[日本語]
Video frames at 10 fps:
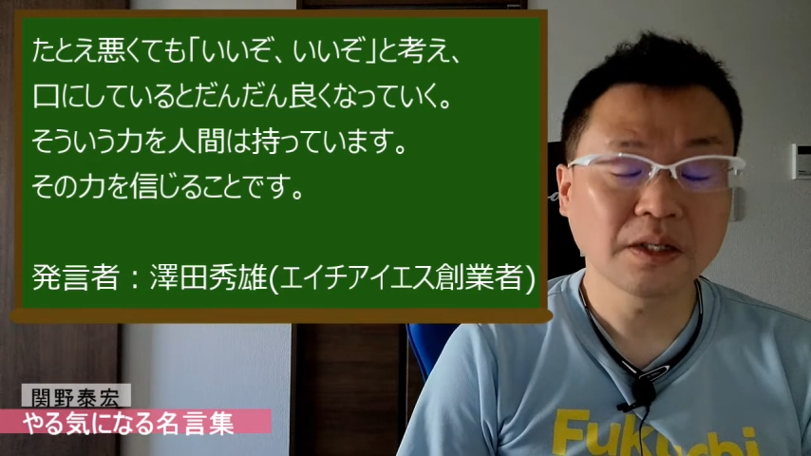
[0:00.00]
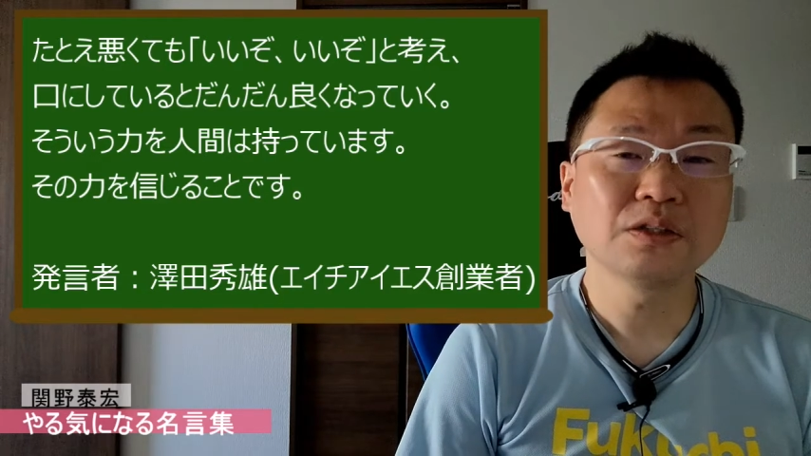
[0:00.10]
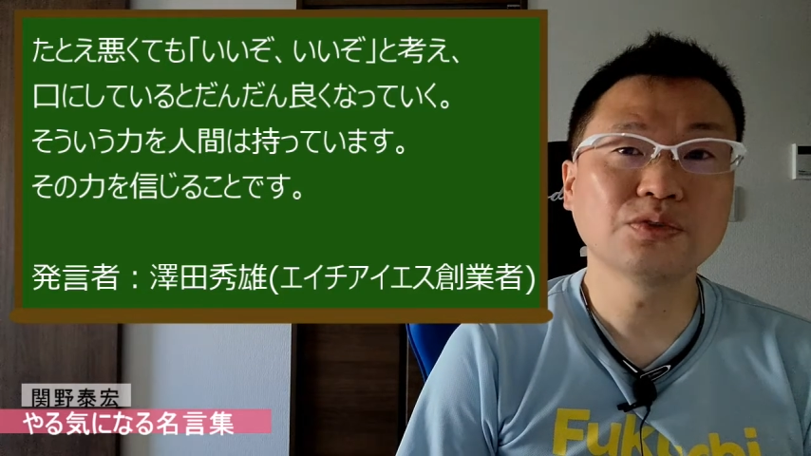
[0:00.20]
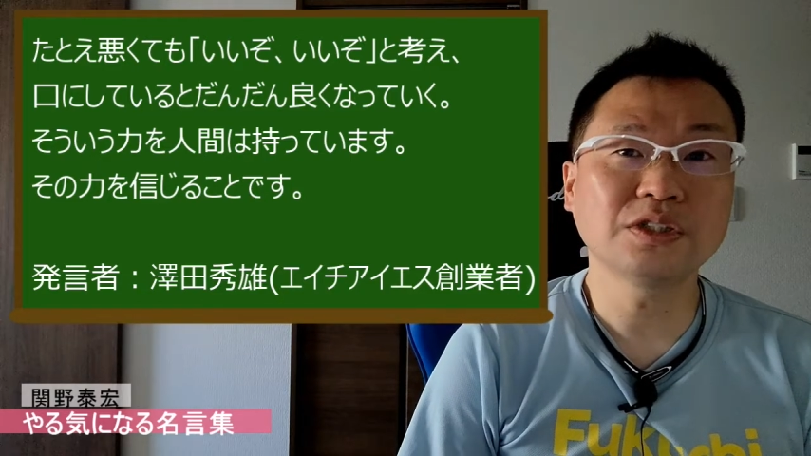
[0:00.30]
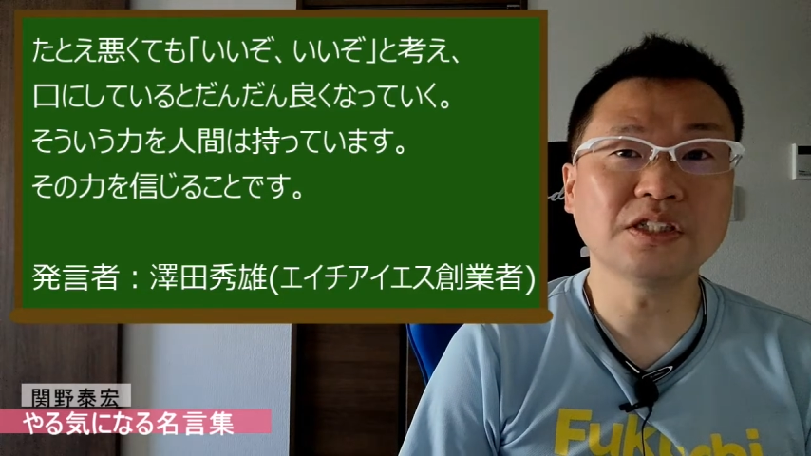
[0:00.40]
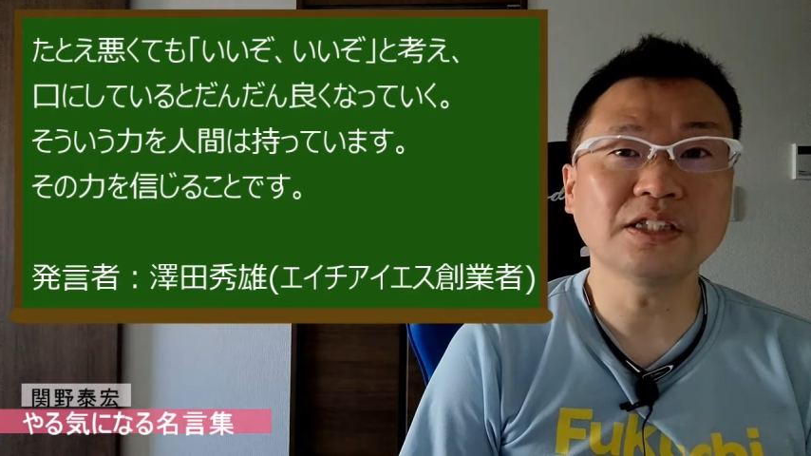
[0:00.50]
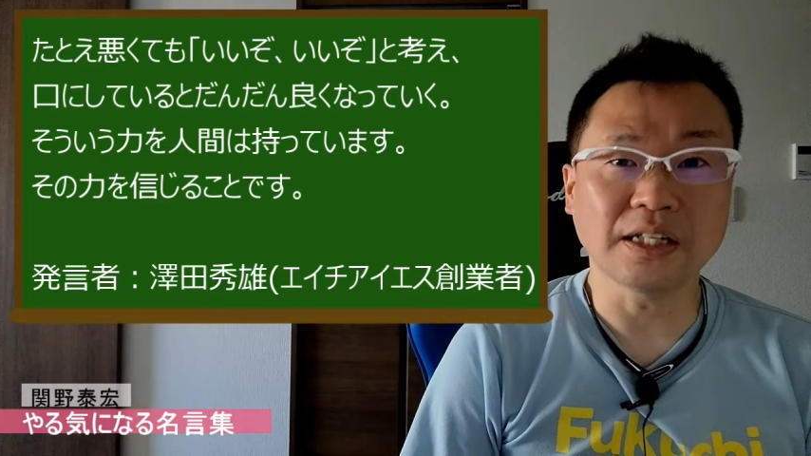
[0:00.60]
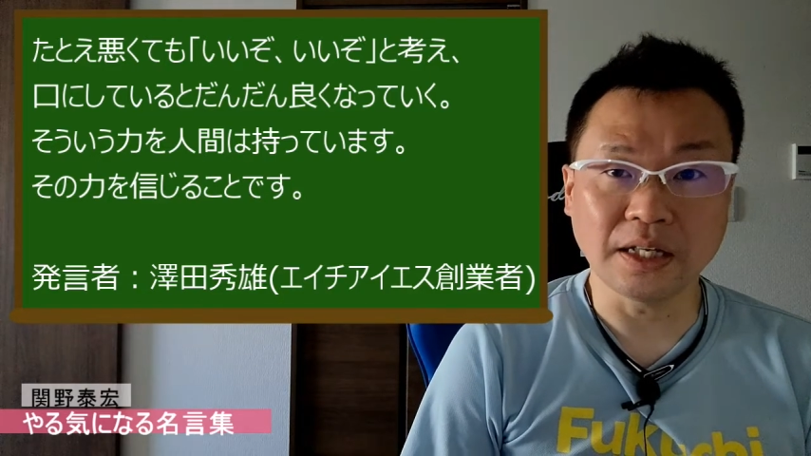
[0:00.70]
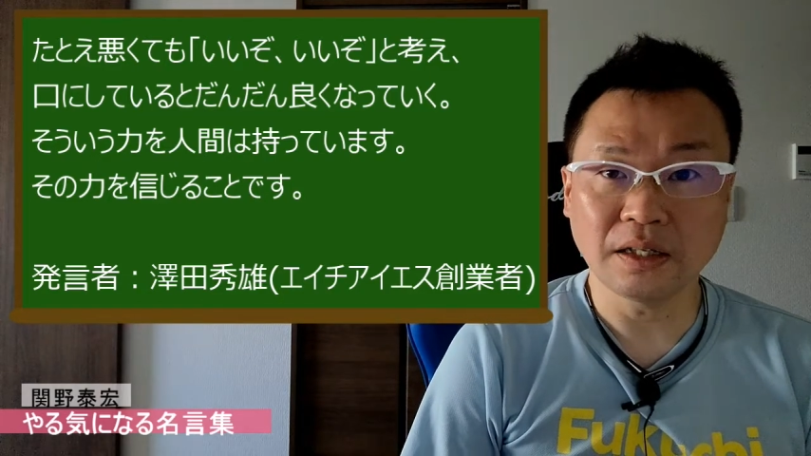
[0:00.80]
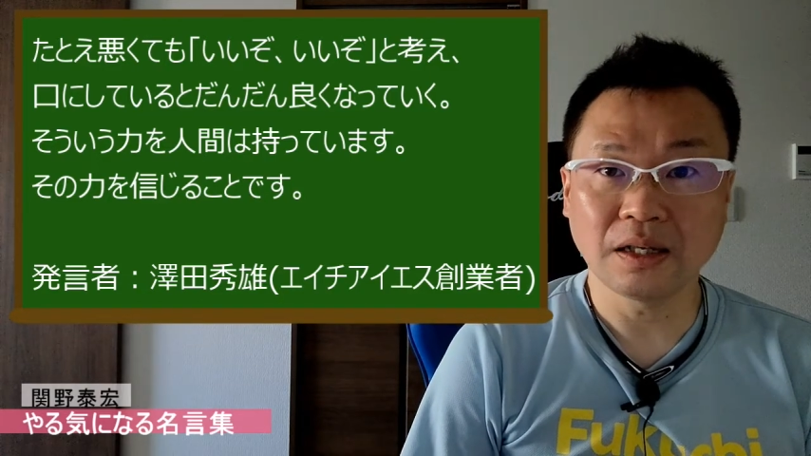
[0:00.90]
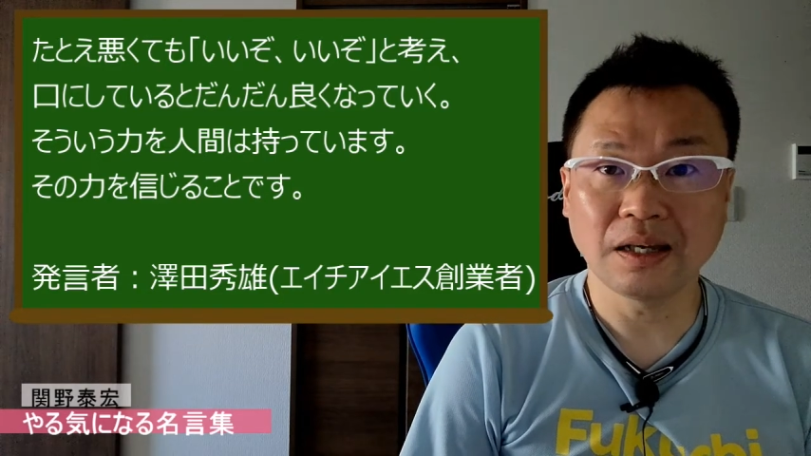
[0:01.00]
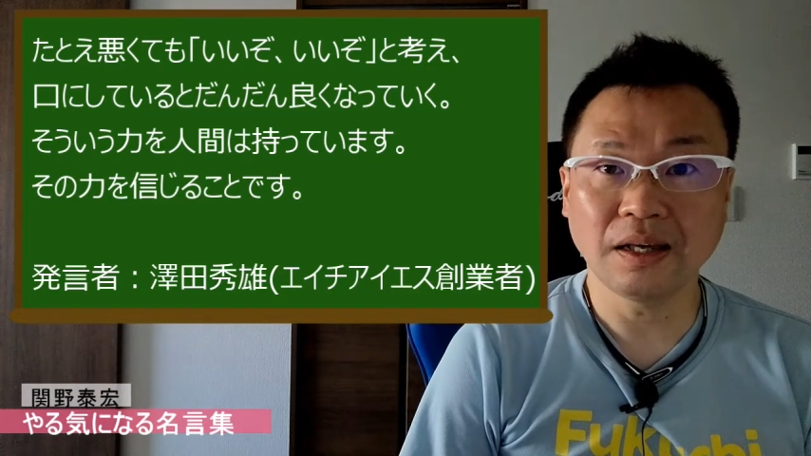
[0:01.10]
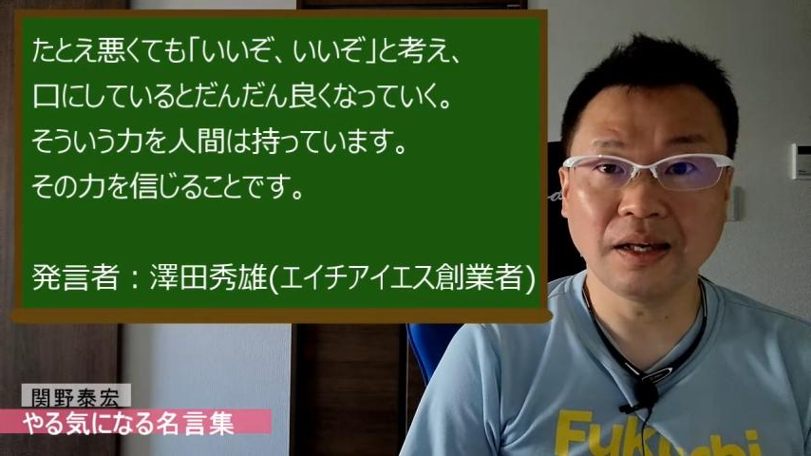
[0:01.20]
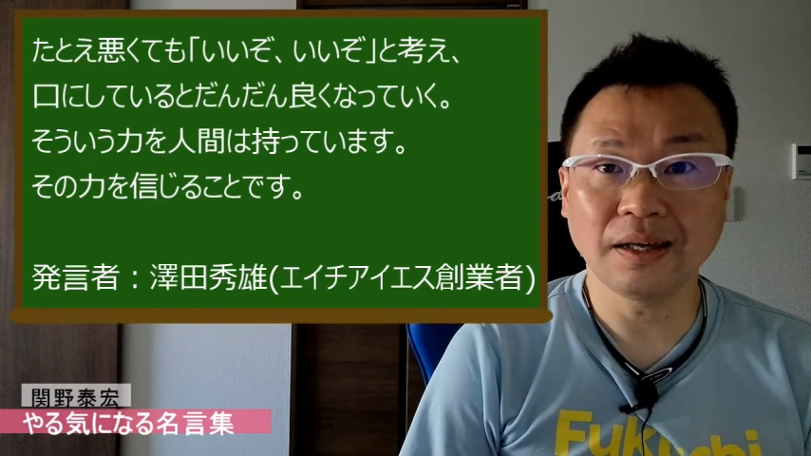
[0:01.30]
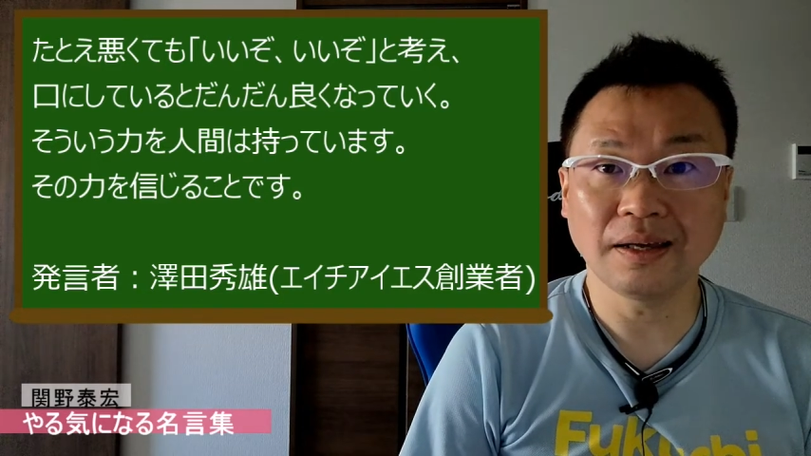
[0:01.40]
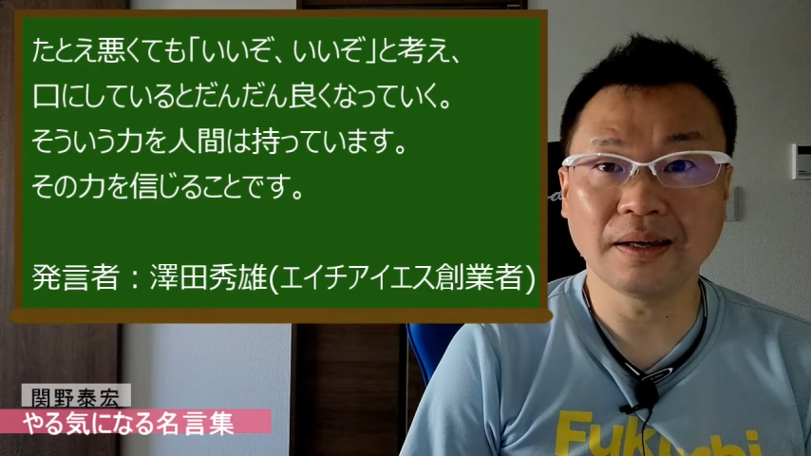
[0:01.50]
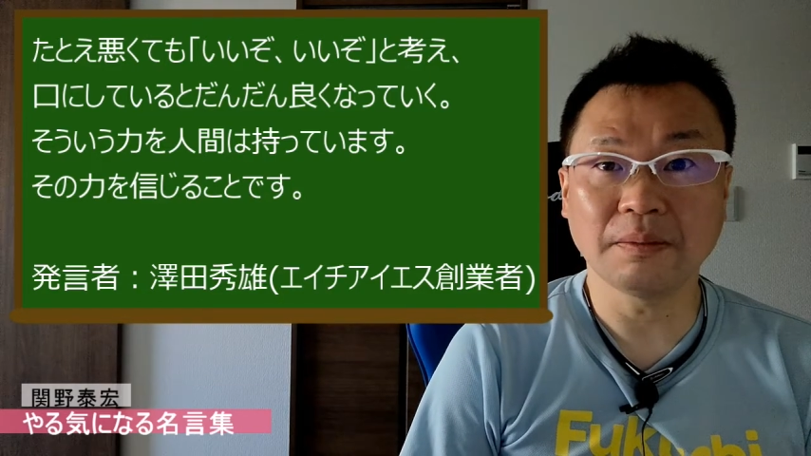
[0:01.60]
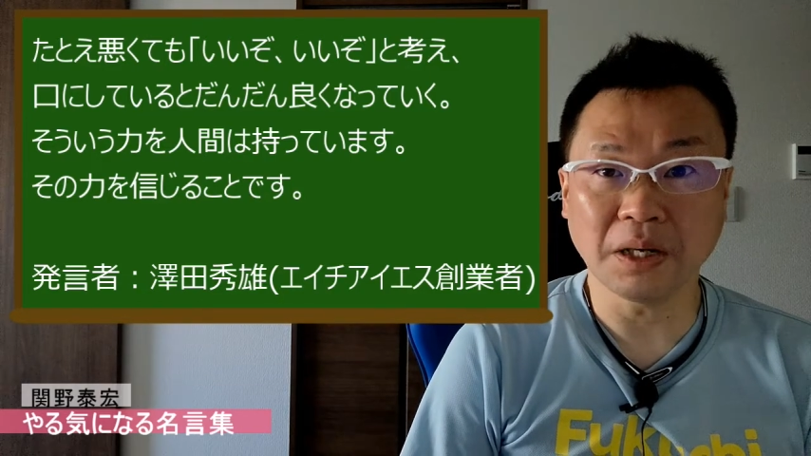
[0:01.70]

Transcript: 口にしてね、えー、